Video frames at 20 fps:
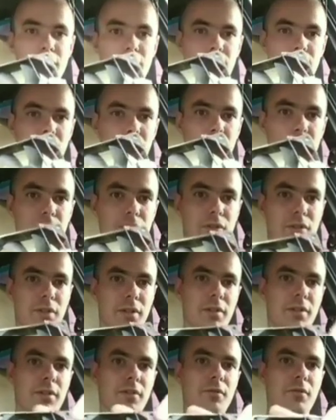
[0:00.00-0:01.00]
вот
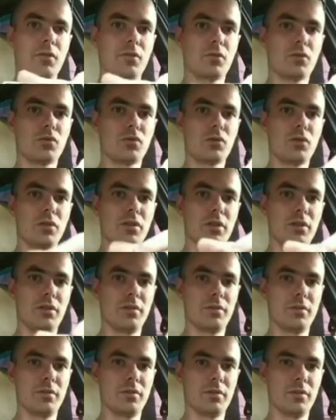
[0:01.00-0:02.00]
обычный вертушок,
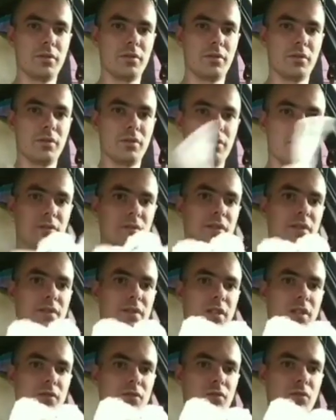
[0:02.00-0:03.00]

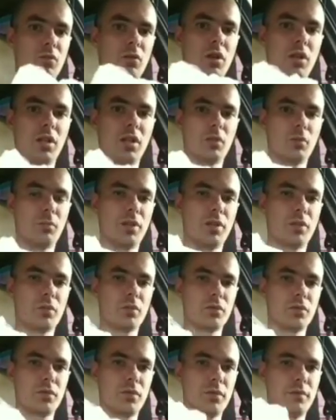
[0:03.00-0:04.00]
Здесь я к воздухану
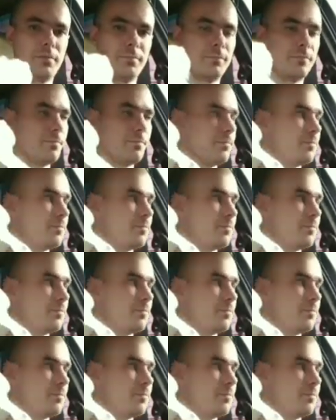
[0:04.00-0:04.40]
прикручивал.